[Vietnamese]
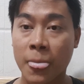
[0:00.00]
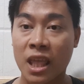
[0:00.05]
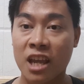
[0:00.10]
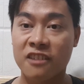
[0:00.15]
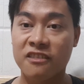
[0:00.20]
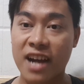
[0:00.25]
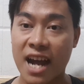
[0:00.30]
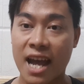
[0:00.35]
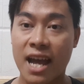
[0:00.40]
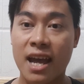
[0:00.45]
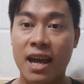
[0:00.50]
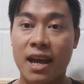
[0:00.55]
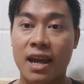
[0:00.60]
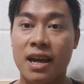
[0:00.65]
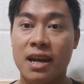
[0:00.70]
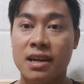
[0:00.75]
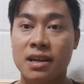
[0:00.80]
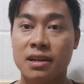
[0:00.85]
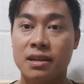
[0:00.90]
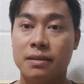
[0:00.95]

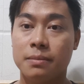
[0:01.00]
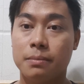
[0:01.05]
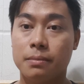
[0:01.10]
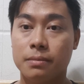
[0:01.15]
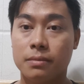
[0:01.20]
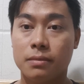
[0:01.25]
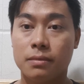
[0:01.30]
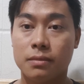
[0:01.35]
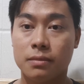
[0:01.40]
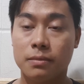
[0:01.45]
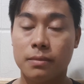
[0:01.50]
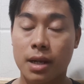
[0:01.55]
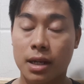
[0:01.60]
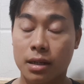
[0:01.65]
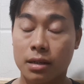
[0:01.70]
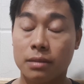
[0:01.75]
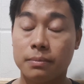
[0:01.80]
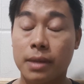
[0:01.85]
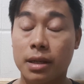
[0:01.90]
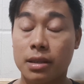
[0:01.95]
và
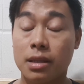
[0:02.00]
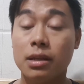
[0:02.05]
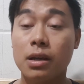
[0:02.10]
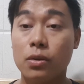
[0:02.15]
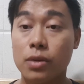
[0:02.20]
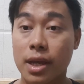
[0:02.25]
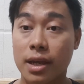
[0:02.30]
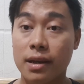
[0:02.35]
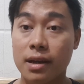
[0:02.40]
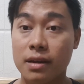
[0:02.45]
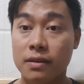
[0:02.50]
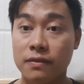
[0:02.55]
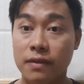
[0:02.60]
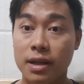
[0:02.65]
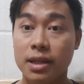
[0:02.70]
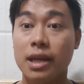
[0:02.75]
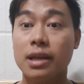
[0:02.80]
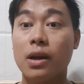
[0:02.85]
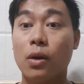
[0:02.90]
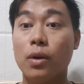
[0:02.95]
bằng bằng những câu dài hơn
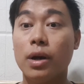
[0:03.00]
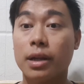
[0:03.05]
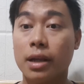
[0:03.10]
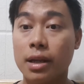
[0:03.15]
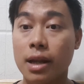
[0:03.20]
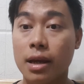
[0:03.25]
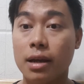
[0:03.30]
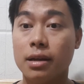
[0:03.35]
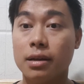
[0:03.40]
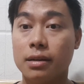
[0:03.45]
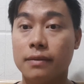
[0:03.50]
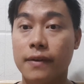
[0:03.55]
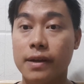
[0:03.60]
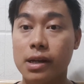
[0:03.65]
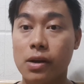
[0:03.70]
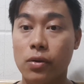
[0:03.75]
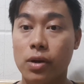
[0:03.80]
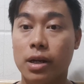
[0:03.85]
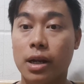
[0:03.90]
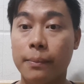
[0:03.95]
với cái khẩu hình đó đó với
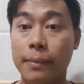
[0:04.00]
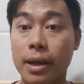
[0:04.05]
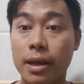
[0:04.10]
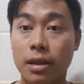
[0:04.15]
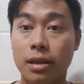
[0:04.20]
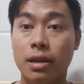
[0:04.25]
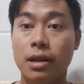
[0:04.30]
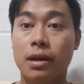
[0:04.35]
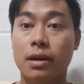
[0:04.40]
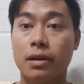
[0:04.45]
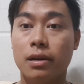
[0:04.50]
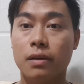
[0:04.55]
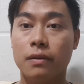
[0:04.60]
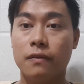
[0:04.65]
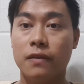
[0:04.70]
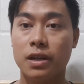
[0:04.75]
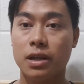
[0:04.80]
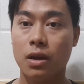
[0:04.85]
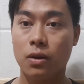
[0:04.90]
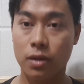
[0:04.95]
khẩu hình ở mì đó đó
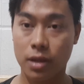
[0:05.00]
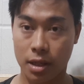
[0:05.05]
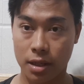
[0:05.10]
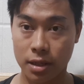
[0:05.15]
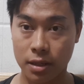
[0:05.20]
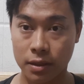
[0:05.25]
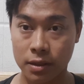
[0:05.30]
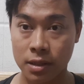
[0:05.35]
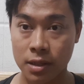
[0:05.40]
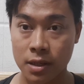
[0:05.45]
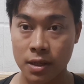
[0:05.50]
với câu dài hơn